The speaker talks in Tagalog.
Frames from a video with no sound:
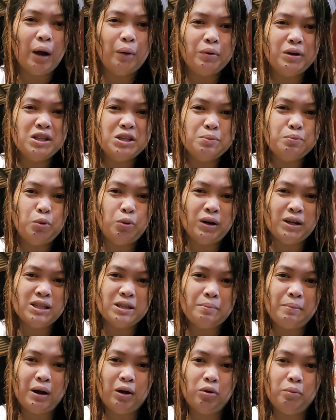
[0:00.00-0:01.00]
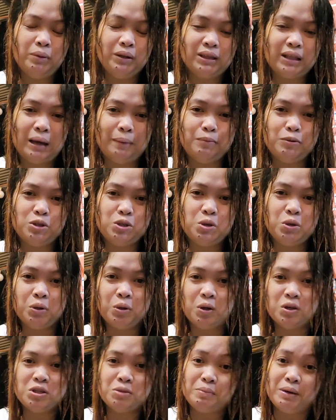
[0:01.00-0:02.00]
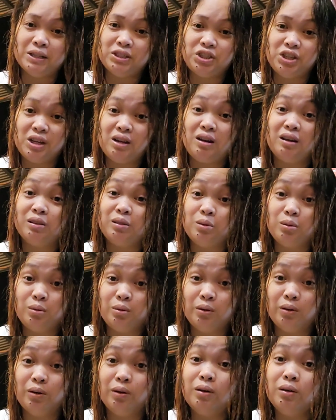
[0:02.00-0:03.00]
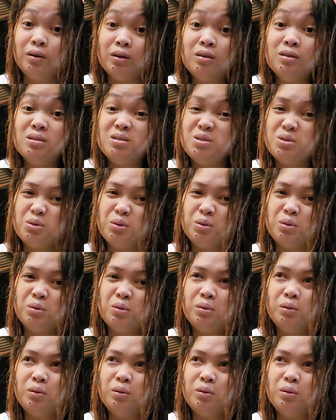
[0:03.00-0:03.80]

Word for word: hours po kasi bago matapos yung cross-matching ng dugo. So,